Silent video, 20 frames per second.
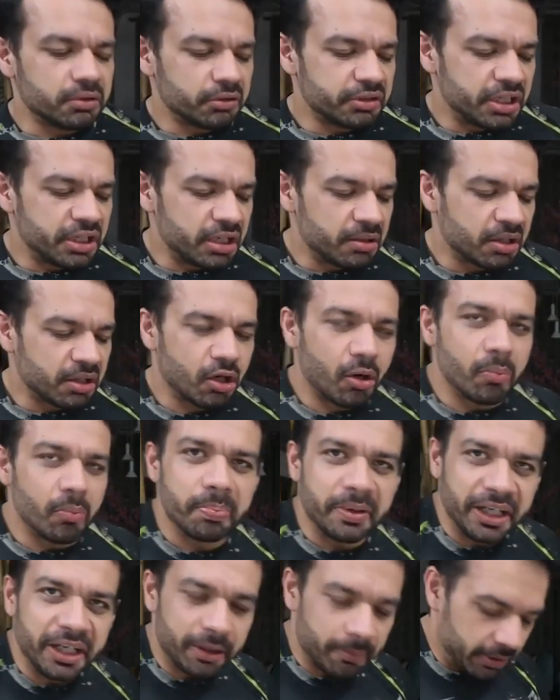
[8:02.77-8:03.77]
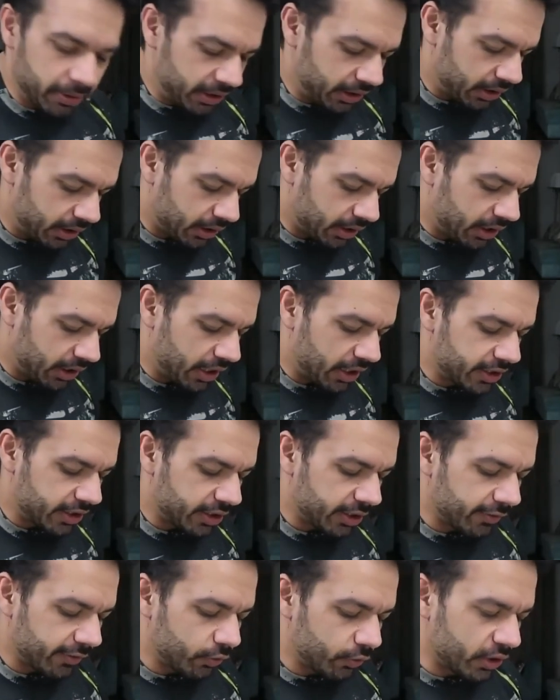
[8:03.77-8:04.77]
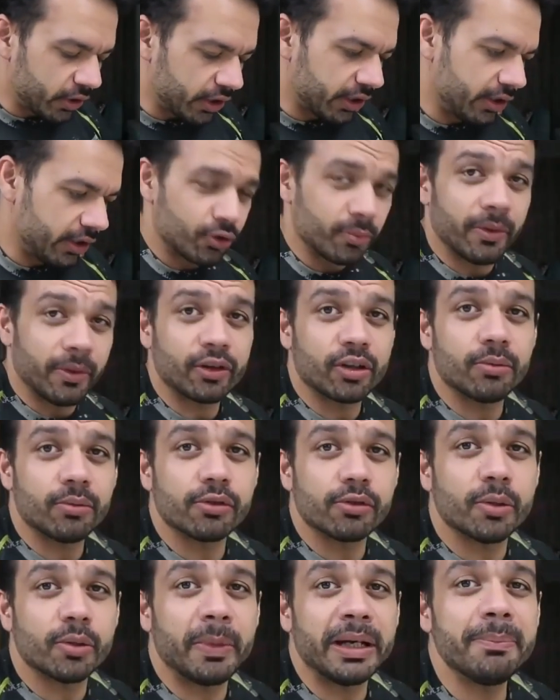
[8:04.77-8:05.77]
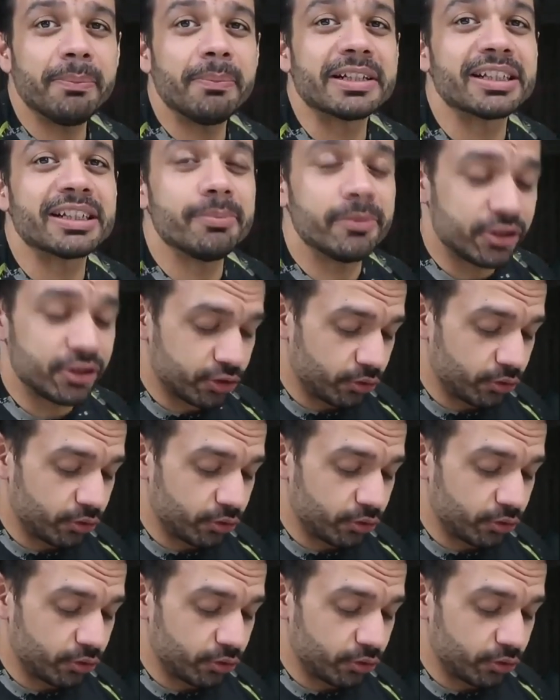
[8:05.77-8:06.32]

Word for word: ना ये कम्पीट भी कर रखा है ये वो है तो मैं उनको बोलता हूँ भाई मसल